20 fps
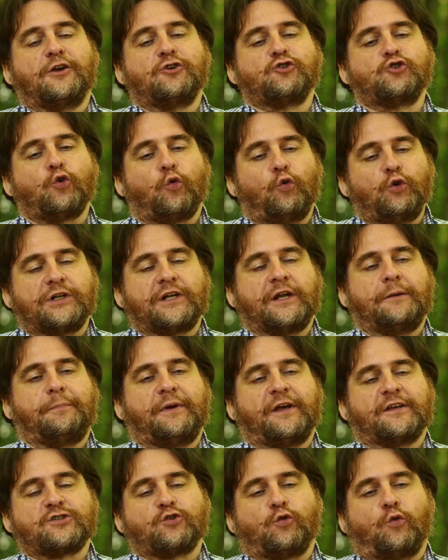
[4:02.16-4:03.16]
geschulte
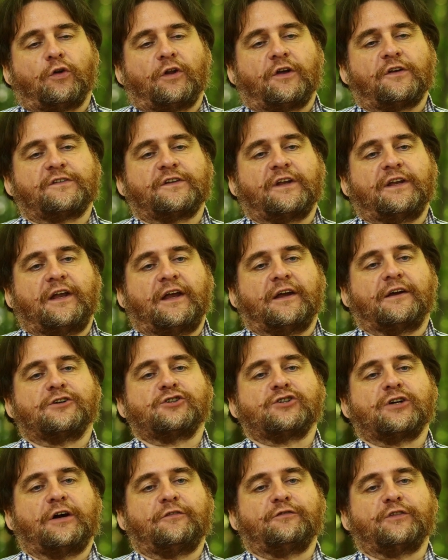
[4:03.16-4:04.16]
Person aus der
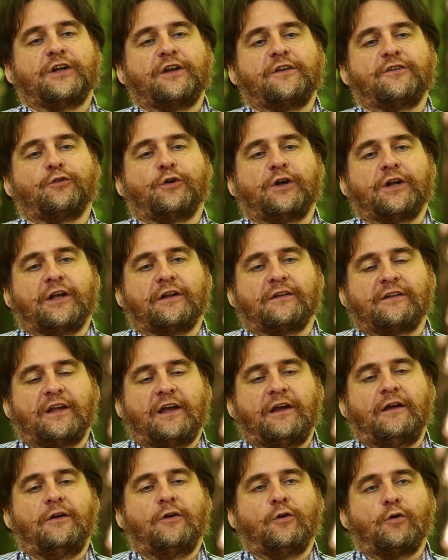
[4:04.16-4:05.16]
Jägerschaft, eine
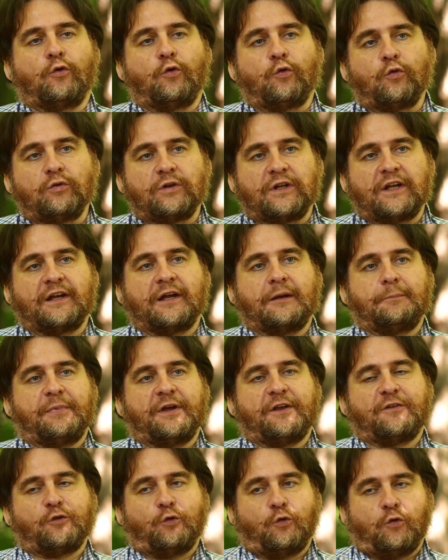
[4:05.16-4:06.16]
sogenannte kundige
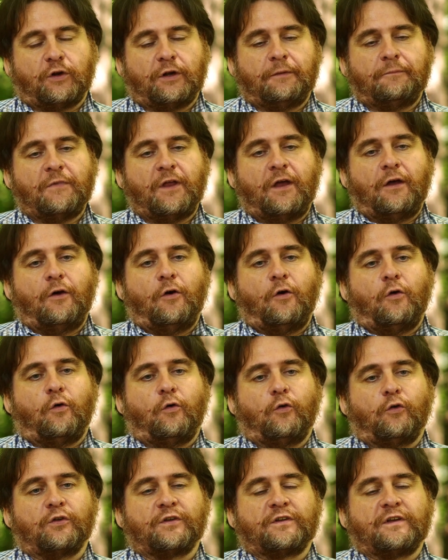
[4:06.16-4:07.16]
Person.
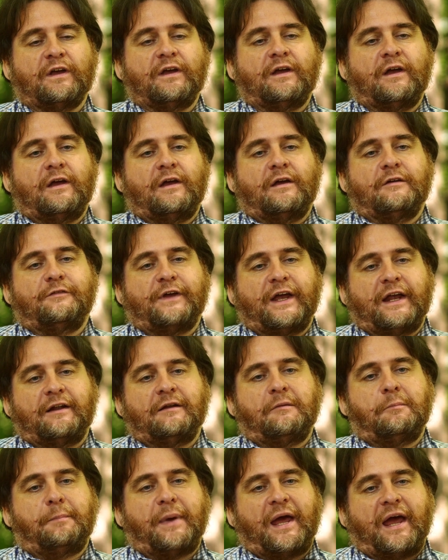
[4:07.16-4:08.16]
Und
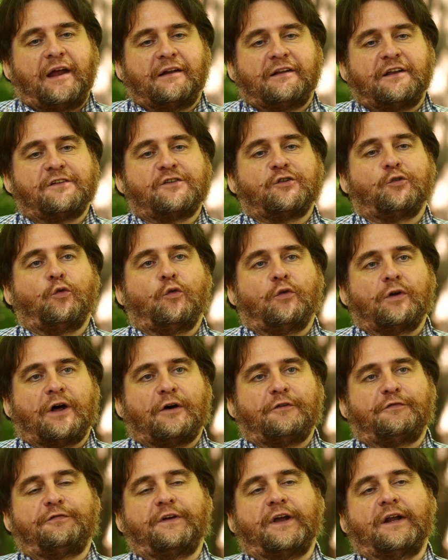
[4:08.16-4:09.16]
wenn beides
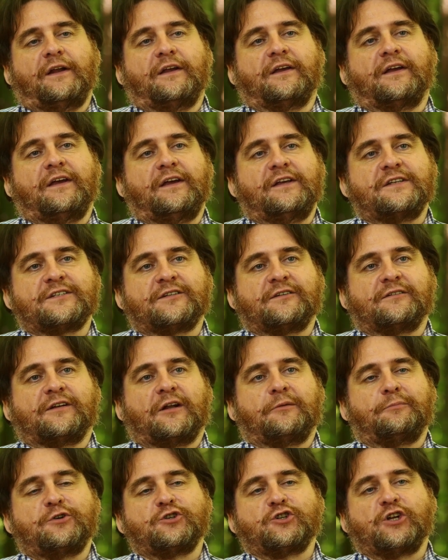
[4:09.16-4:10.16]
unauffällig ist,
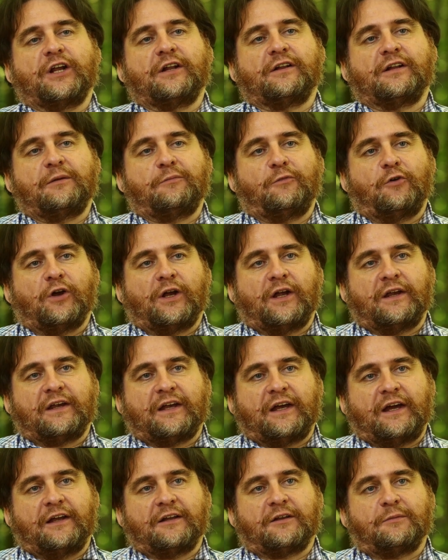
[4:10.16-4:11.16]
dann besteht die
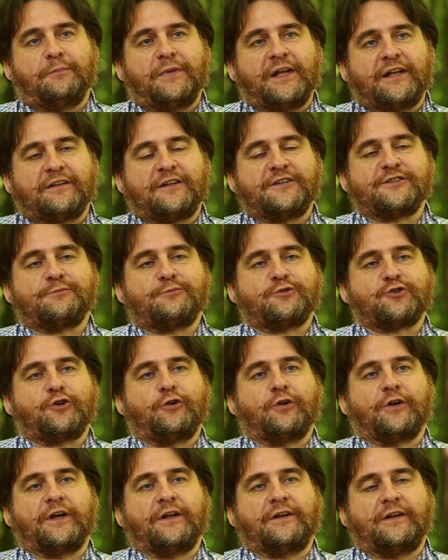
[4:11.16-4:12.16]
Möglichkeit, mit diesem
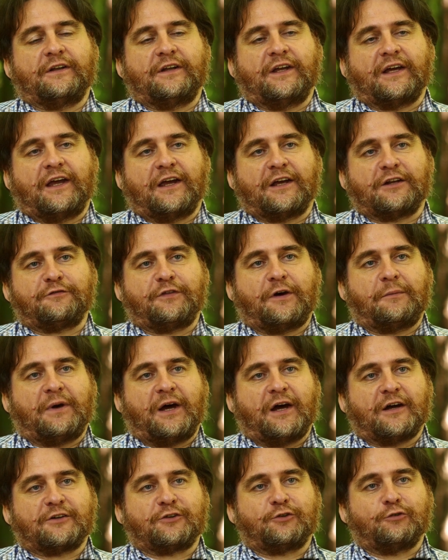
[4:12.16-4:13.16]
Stück in die
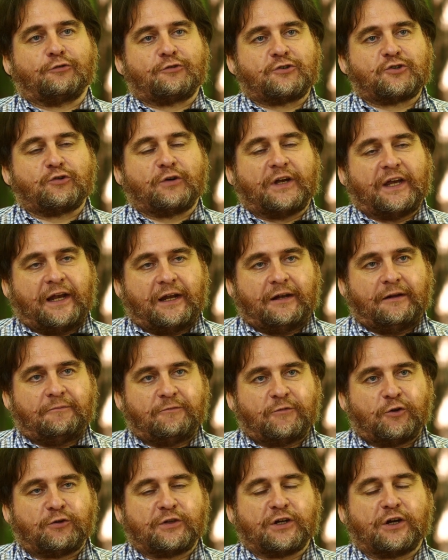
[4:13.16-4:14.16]
Direktvermarktung zu gehen.
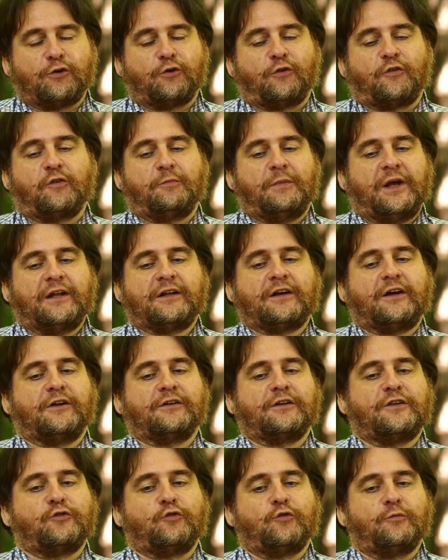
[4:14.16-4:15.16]
Und der Konsument
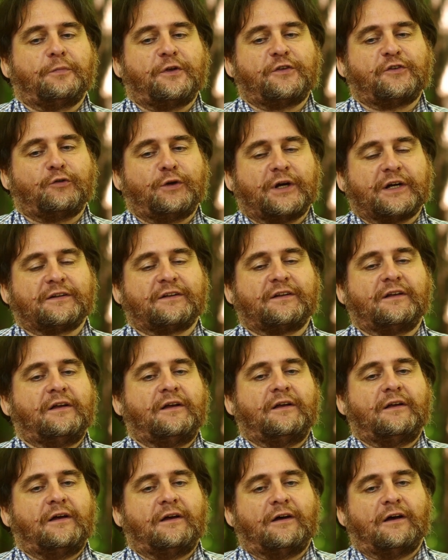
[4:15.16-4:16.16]
kann das unbesorgt
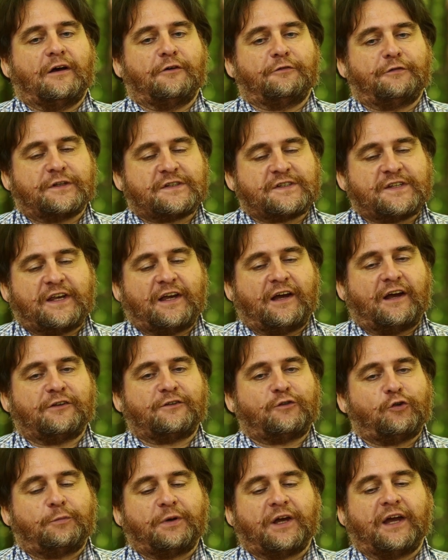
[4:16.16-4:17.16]
äh,
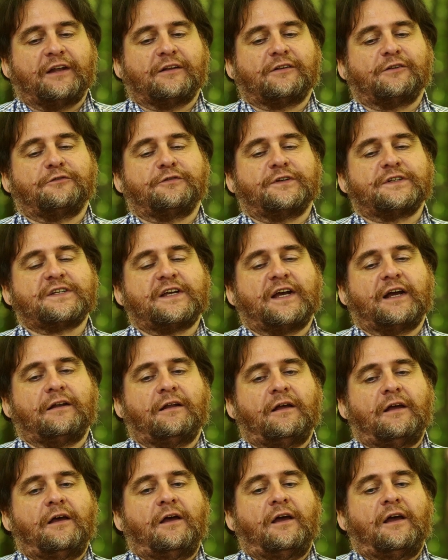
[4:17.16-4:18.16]
verzehren, zubereiten und
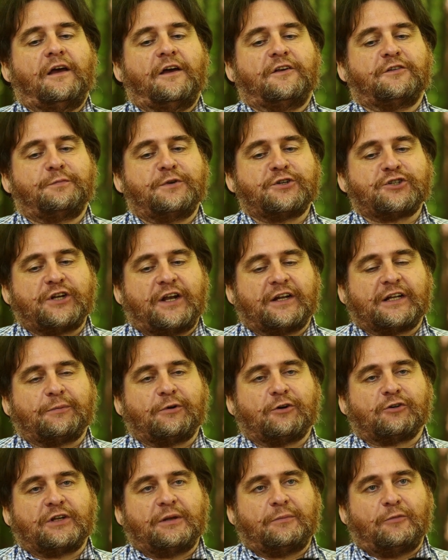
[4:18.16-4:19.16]
verzehren. Es besteht
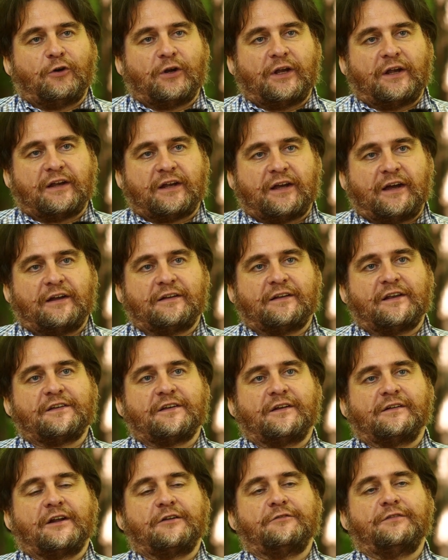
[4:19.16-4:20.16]
aber auch die Möglichkeit, das
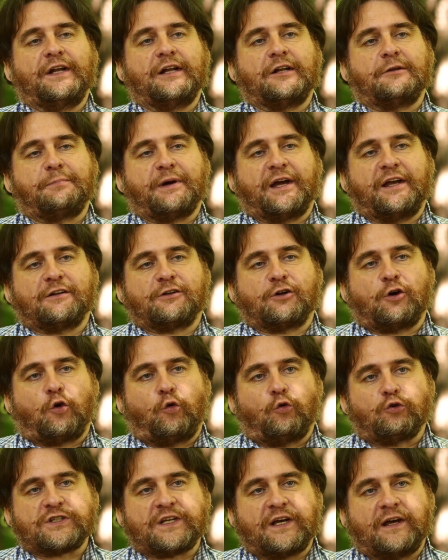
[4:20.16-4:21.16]
an den
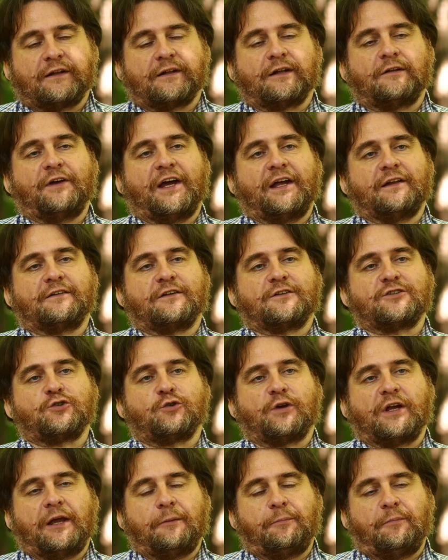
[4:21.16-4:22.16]
Wildbret-Großhandel
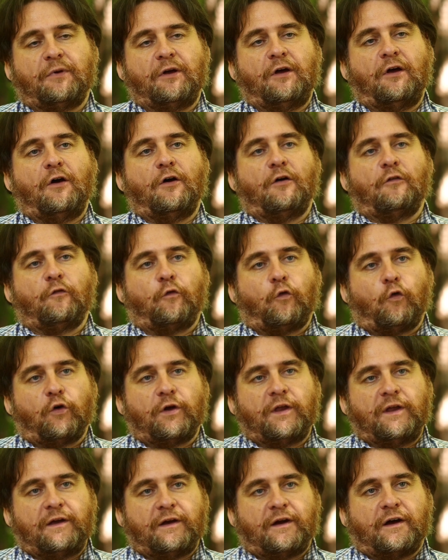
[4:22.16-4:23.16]
weiterzugeben, wo
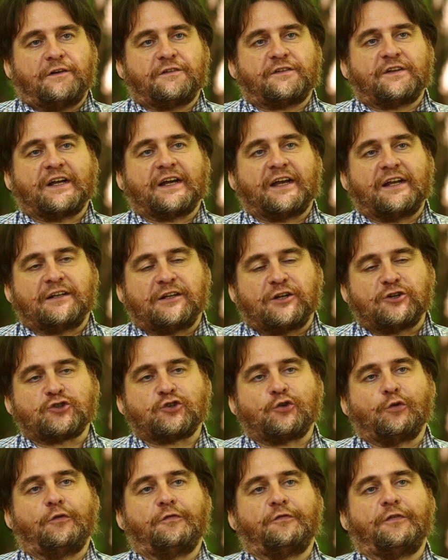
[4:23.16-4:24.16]
hier als dritte
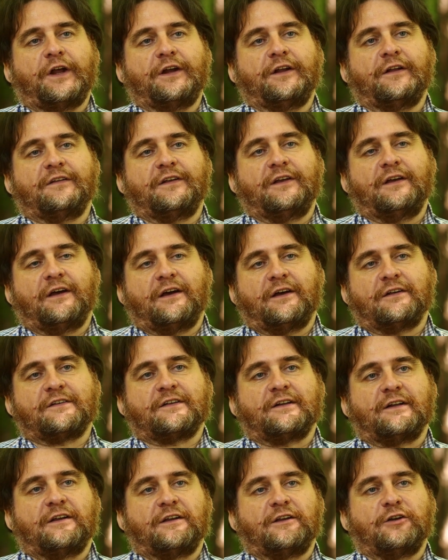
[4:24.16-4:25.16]
Stufe eine
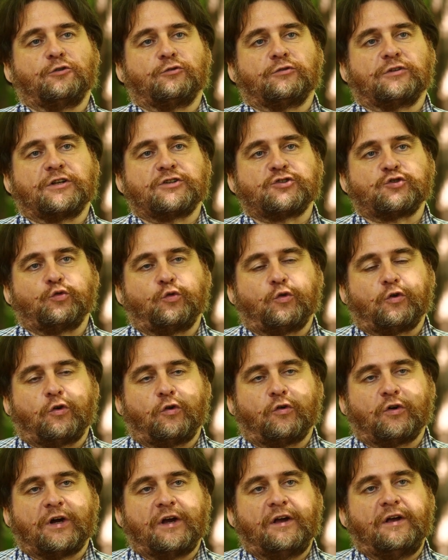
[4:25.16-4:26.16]
tierärztliche
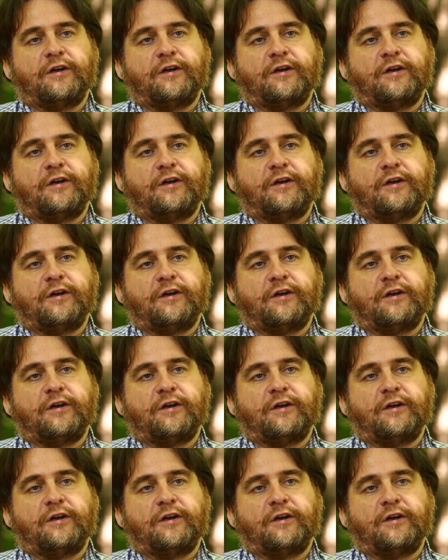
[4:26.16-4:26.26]
Untersuchung